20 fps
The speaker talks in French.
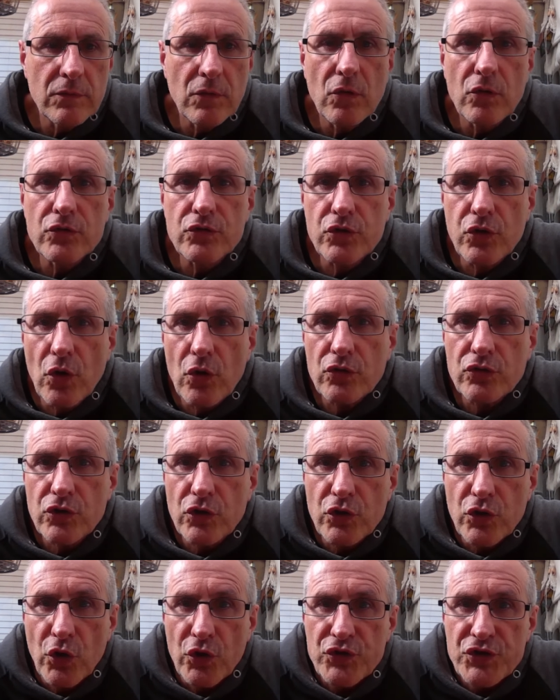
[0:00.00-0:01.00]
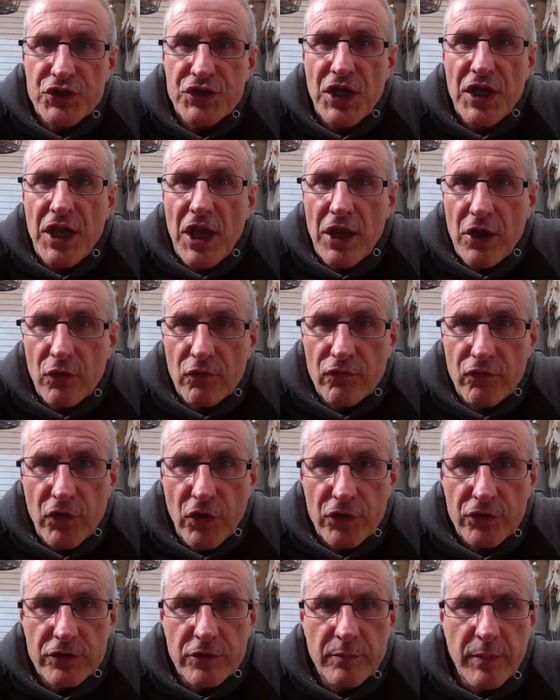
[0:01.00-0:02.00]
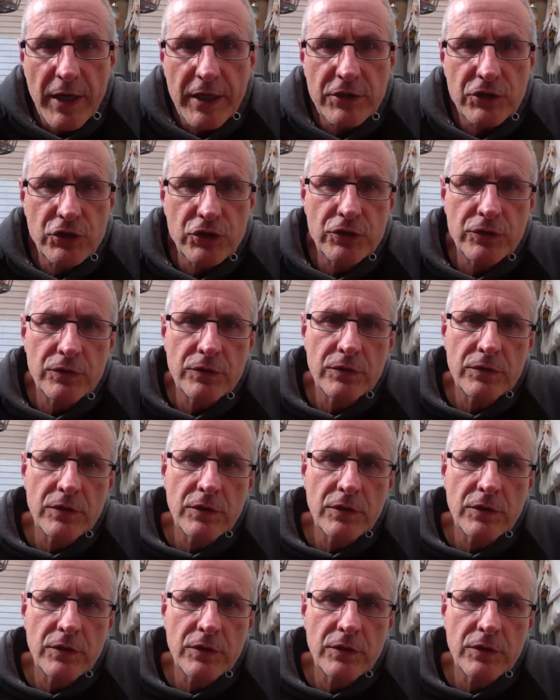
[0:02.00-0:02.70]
en tant que conseillers en fleur de batch.